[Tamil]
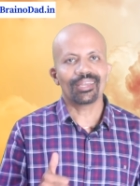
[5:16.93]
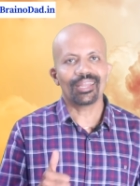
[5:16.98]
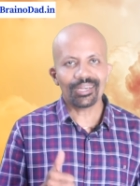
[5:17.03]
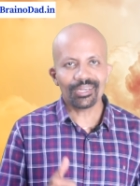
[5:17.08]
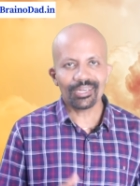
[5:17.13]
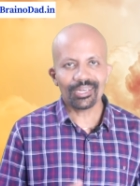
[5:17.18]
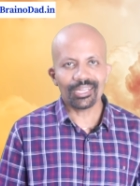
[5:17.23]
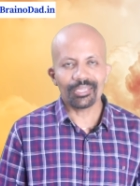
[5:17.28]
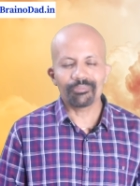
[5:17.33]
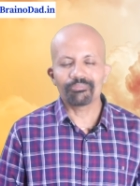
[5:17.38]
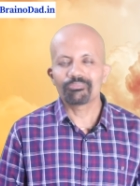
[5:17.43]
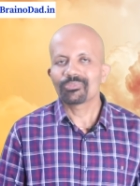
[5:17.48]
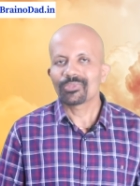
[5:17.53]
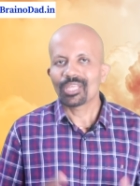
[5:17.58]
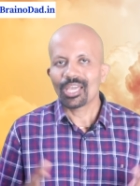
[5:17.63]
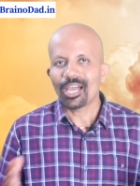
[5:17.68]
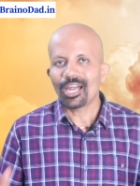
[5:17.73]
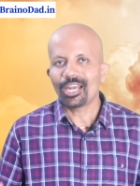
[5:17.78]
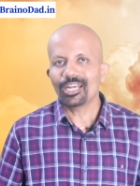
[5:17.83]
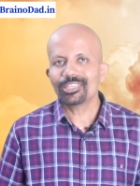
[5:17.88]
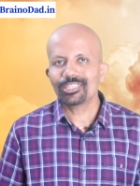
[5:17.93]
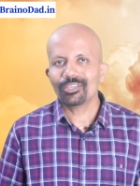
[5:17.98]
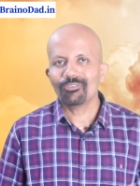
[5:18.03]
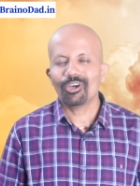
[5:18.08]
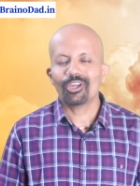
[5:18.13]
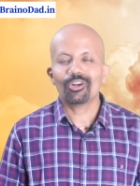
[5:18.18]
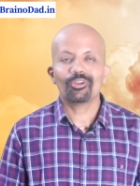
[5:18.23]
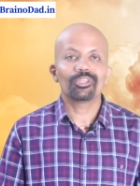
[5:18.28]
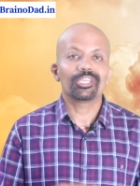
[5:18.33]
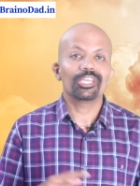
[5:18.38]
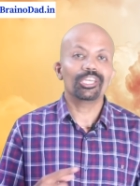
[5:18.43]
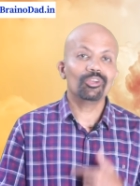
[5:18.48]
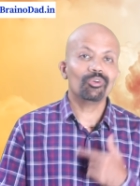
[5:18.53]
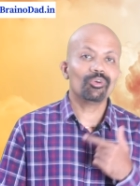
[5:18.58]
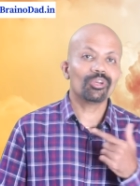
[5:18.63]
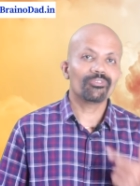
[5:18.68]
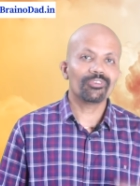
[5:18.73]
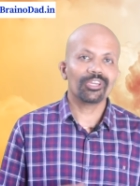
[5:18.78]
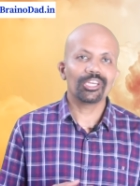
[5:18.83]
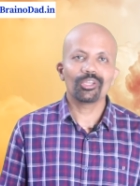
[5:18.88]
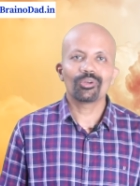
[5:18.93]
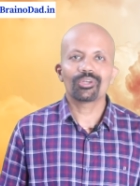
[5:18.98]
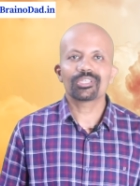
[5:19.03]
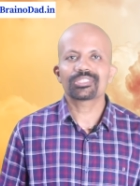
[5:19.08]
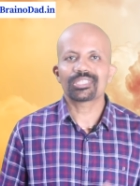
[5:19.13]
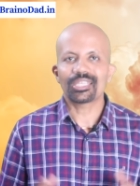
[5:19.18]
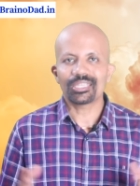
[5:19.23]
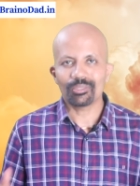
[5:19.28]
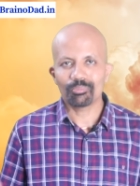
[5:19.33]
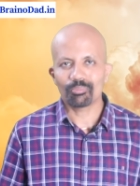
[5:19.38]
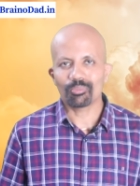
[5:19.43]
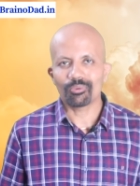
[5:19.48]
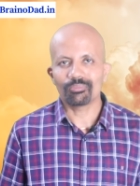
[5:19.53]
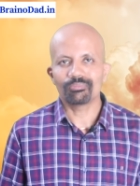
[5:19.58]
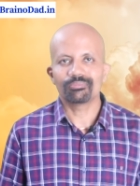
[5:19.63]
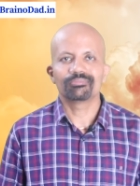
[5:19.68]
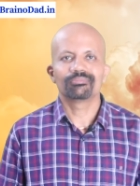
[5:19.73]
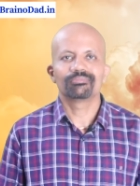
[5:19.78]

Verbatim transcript: நன்றி அடுத்த வாரம் இன்னொரு வீடியோவில் சந்திப்போம்